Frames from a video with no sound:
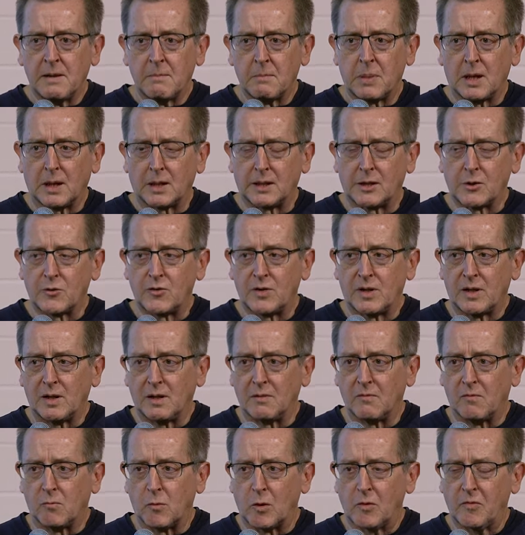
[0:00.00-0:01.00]
praktisch
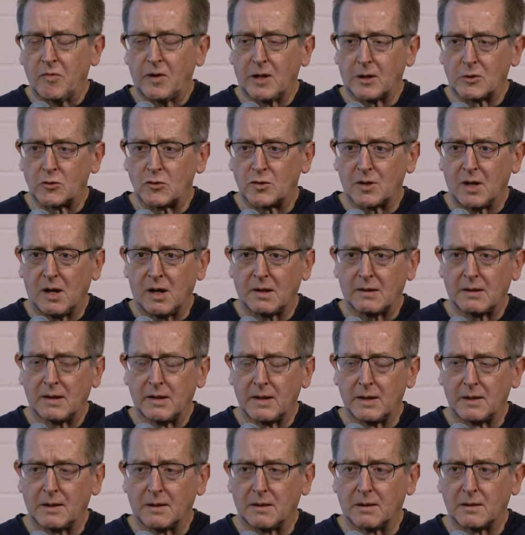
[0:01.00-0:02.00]
den
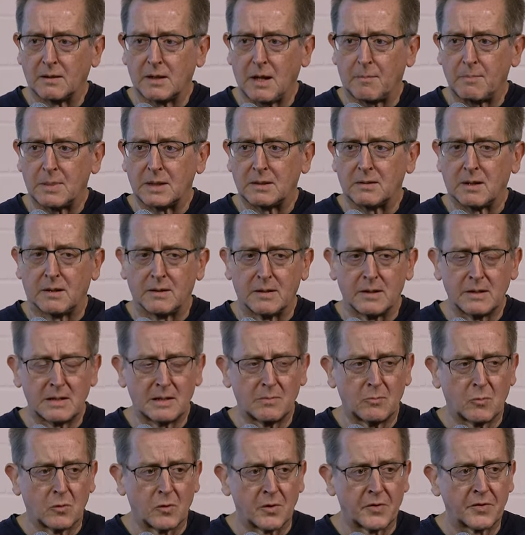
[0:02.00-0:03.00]
wohlfahrtsstaatlichen
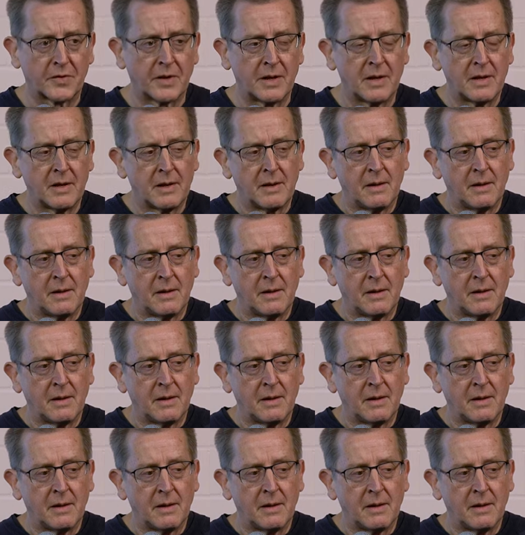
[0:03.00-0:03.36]
Kapitalismus